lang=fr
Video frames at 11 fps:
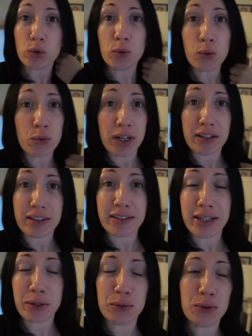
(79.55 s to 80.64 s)
Donc voilà, ça
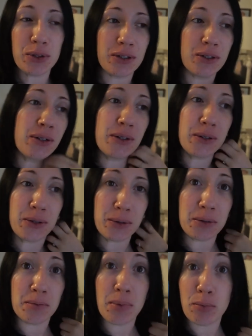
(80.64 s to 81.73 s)
serait cool euh,
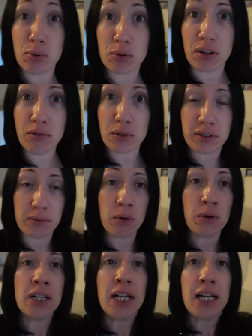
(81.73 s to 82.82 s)
bah pour ça forcément.